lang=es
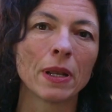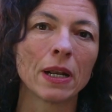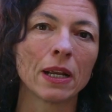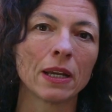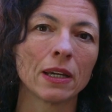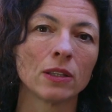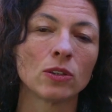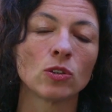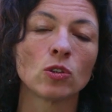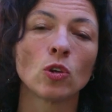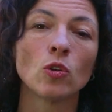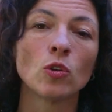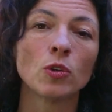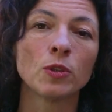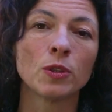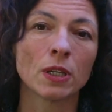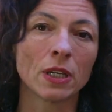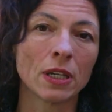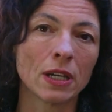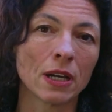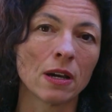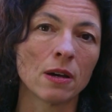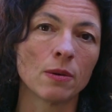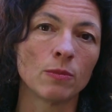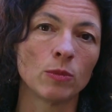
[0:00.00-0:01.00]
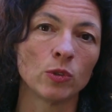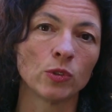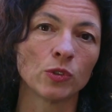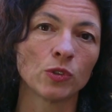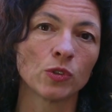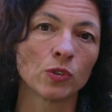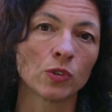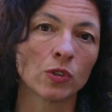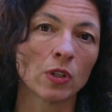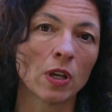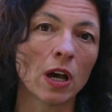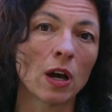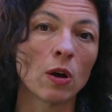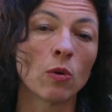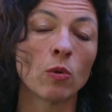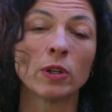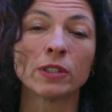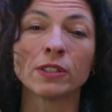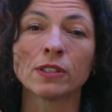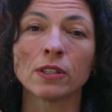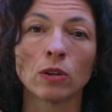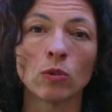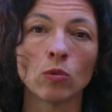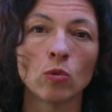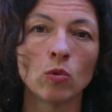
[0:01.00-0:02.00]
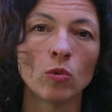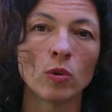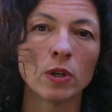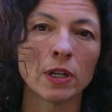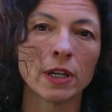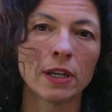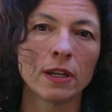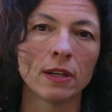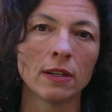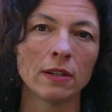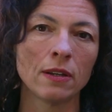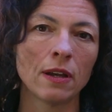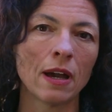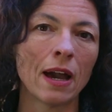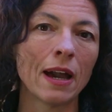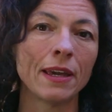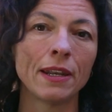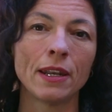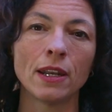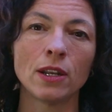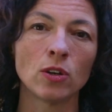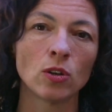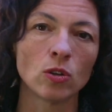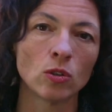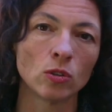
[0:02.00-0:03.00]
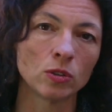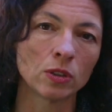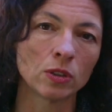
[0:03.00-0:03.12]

para que todos tengamos agua segura, aire no